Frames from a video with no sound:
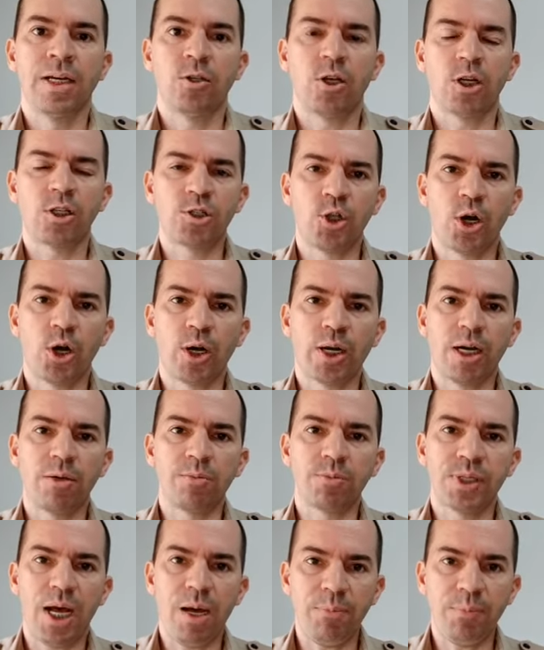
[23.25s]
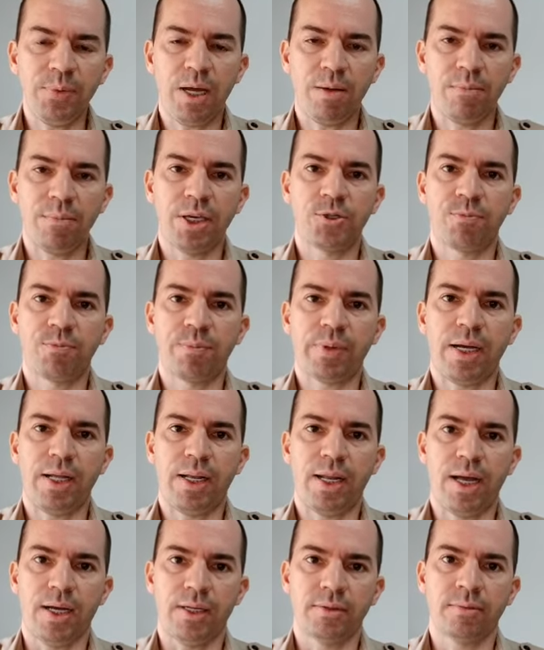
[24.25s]
Nós deslocamos rapidamente para
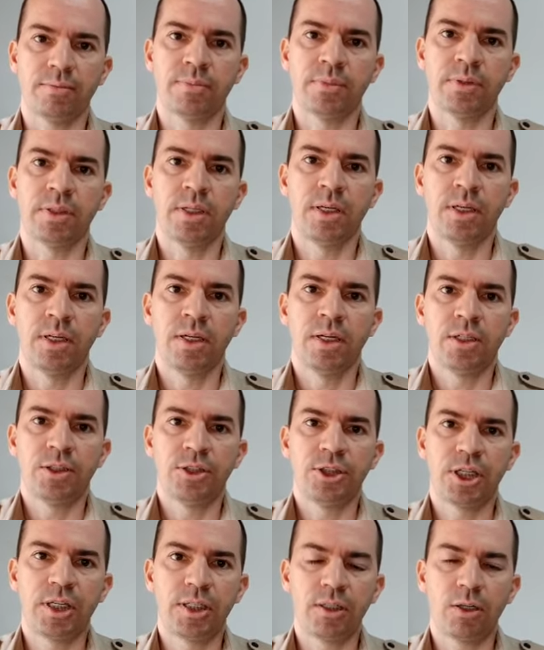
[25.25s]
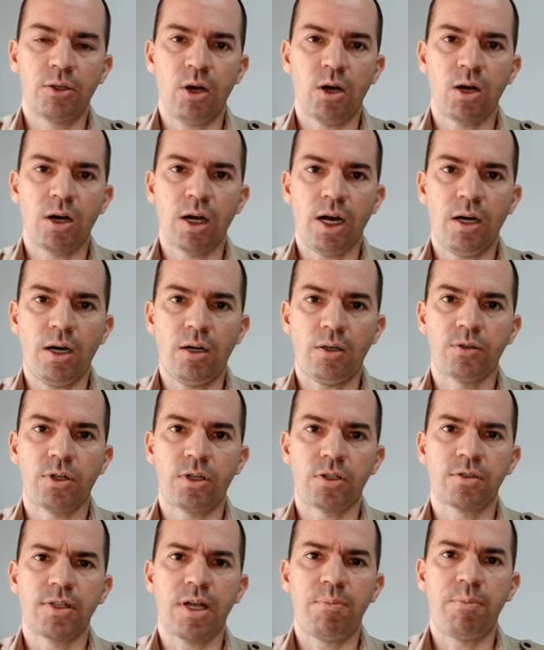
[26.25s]
lá Chegando ao local,
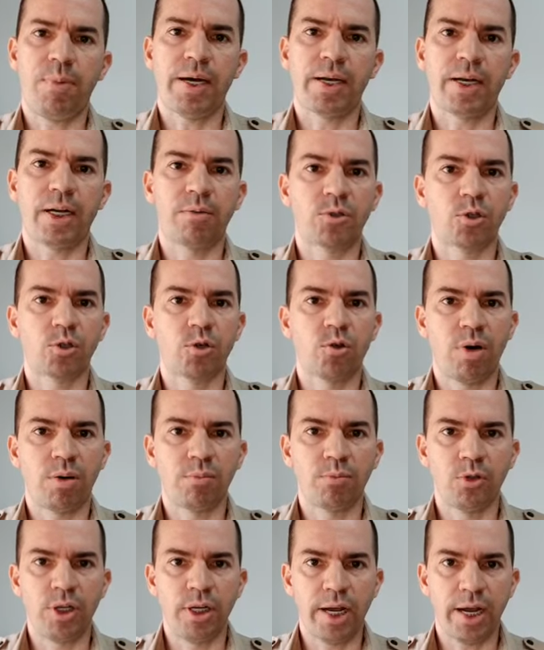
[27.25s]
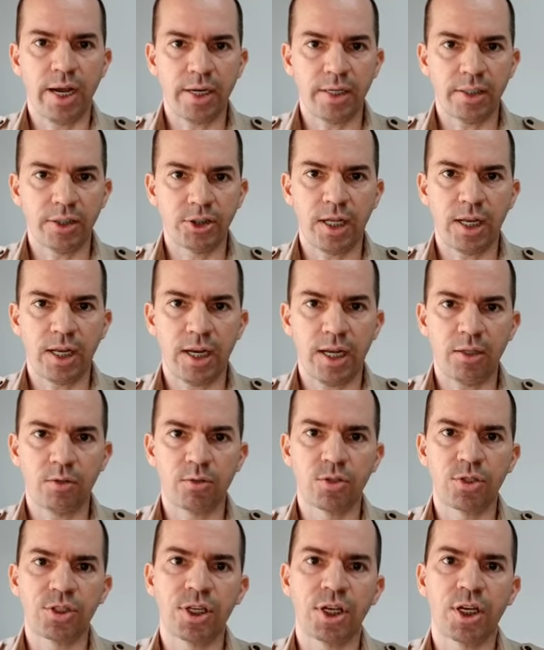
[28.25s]
nós deparamos com uma mulher já lá
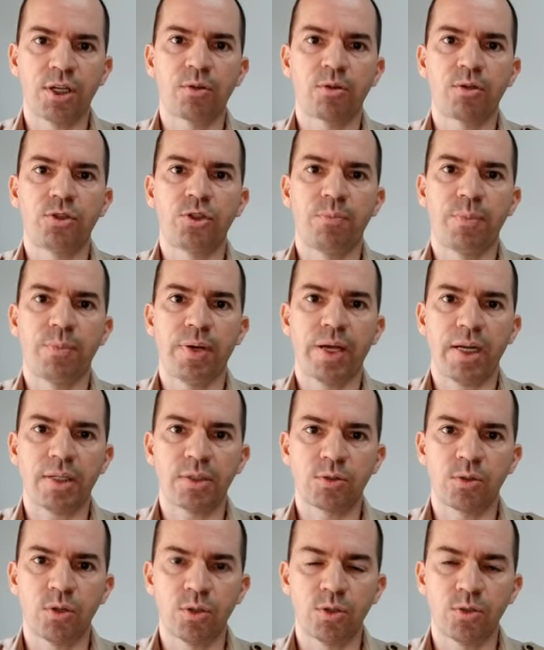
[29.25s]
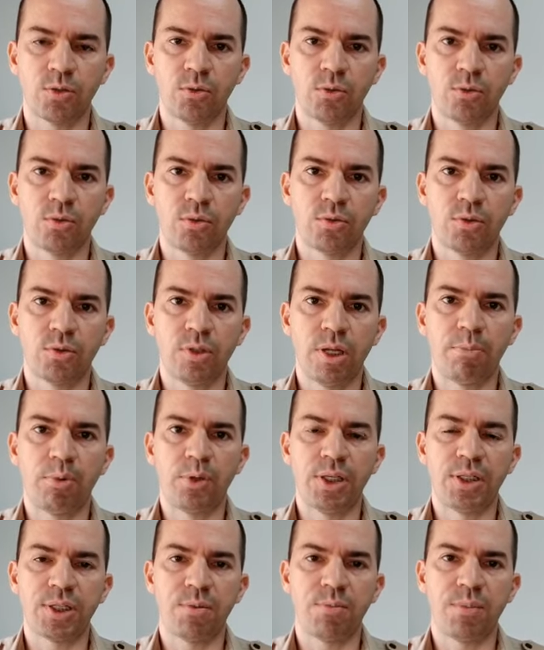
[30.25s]
no centro de operações do, da
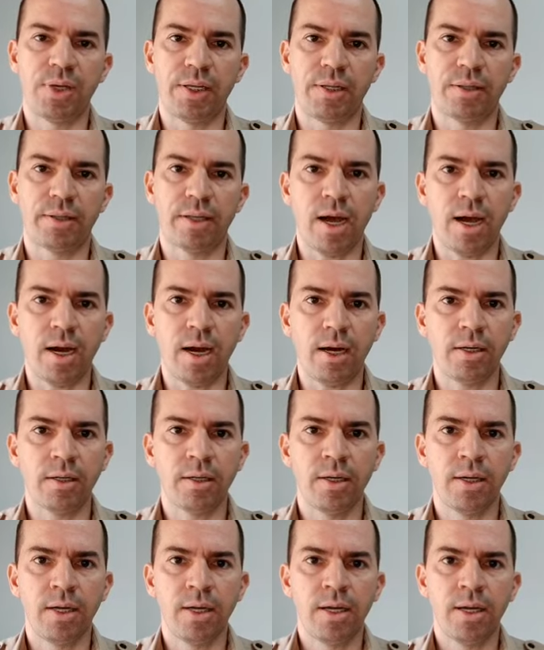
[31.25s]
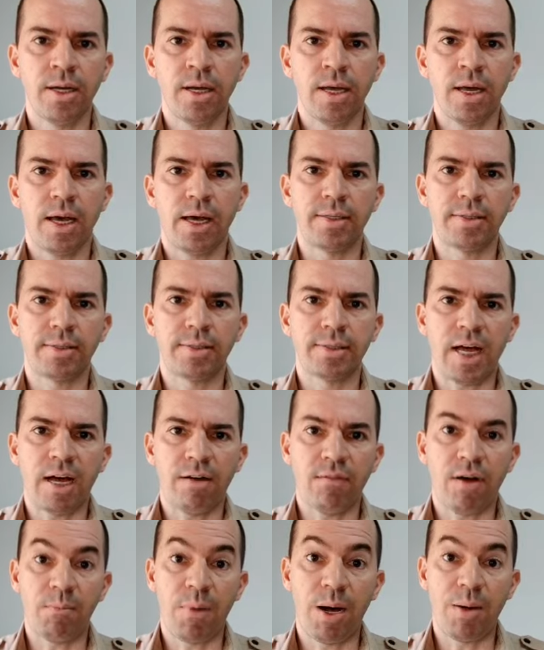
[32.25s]
Polícia Militar. Ela
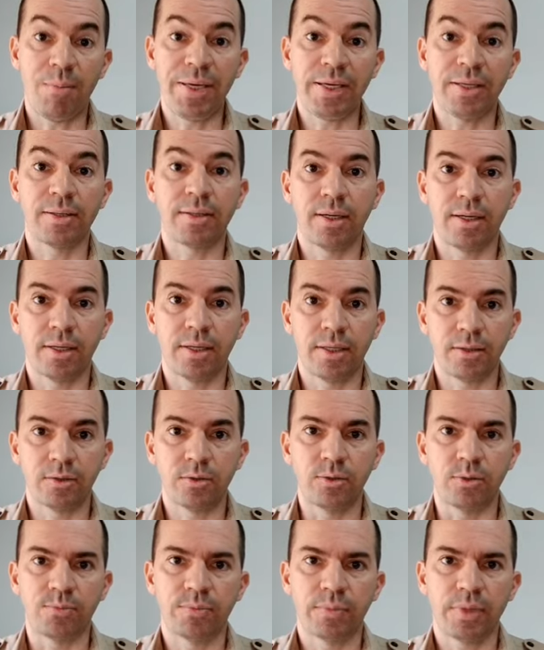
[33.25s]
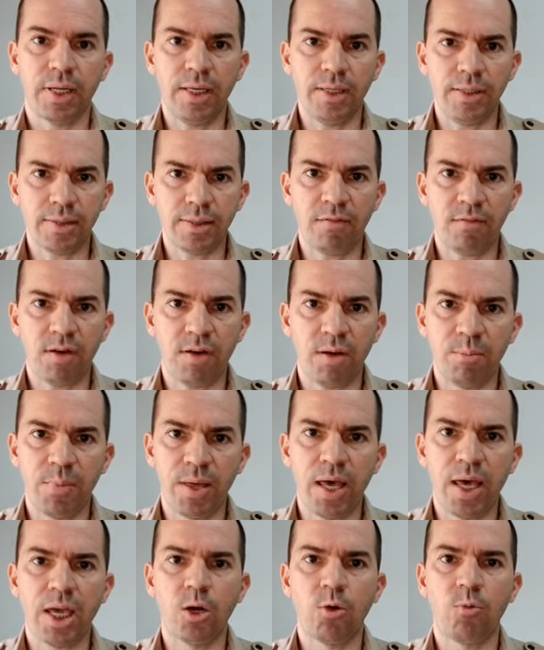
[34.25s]
estava amamentando. Ela estava
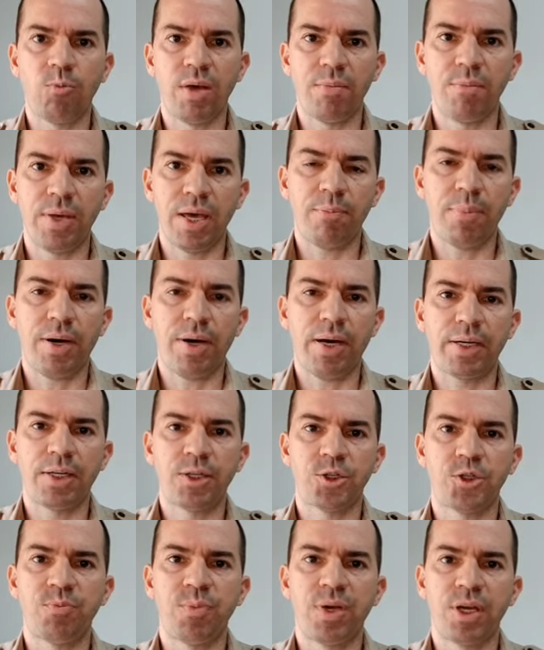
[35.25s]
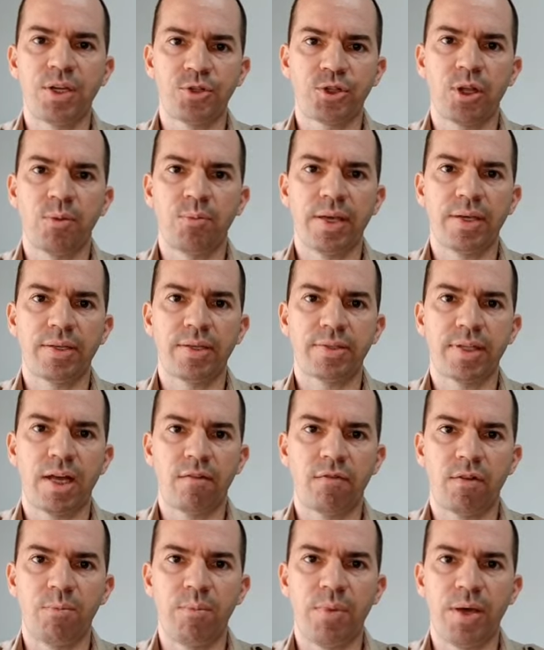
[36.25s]
bem, o bebê aparentemente também
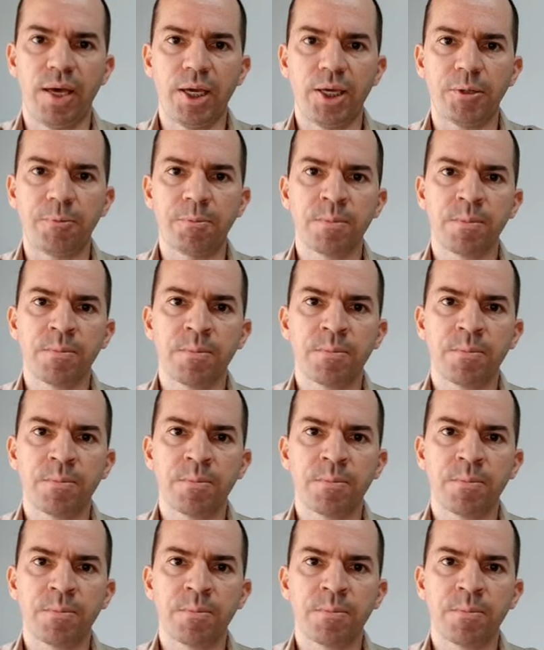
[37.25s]
estava bem.